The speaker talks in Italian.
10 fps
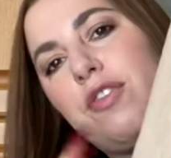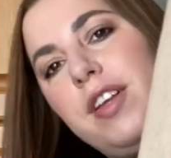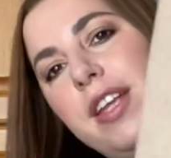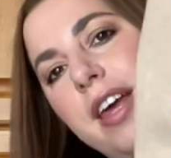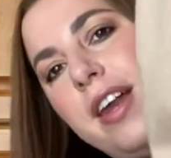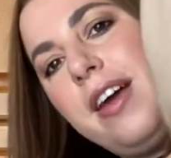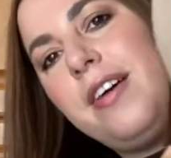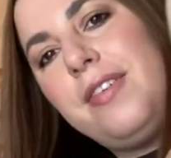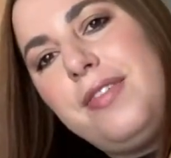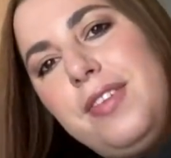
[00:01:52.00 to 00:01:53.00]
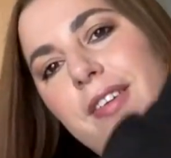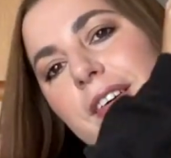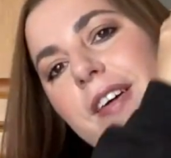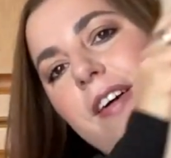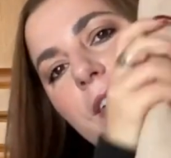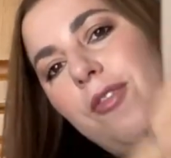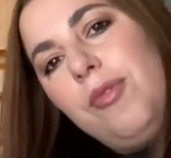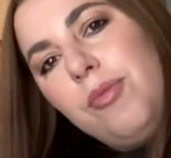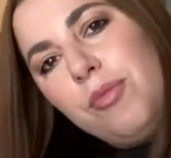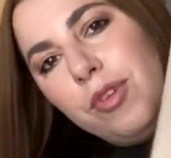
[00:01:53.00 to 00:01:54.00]
vedere
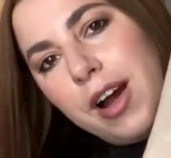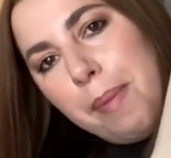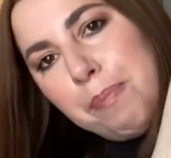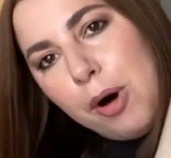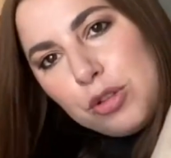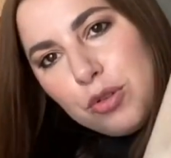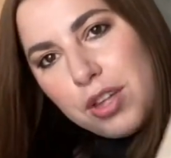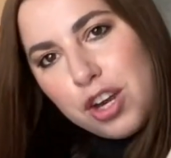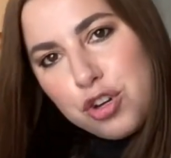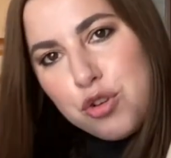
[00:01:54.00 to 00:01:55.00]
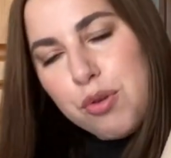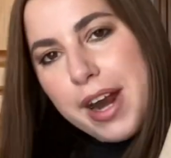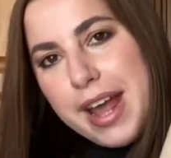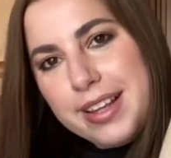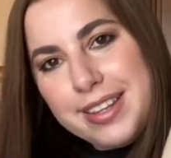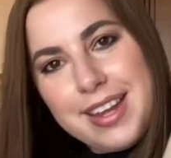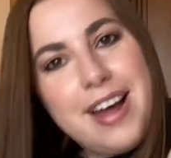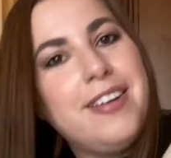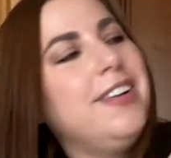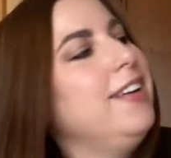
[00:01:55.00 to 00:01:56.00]
un cappotto da sciuretta